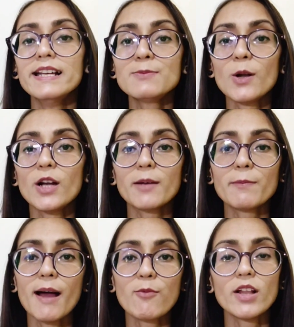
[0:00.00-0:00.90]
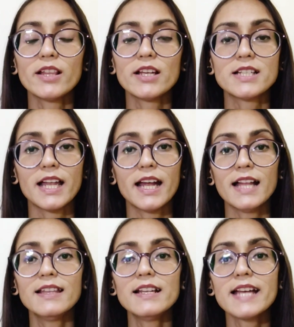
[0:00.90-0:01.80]
इस प्रोडक्ट पे आपको अंदर जाना है
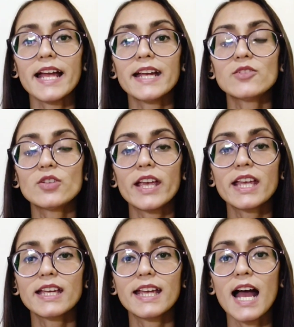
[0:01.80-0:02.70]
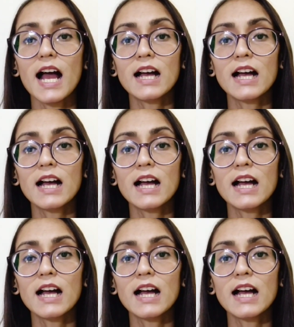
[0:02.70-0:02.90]
अंदर जाएंगे तो देखेंगे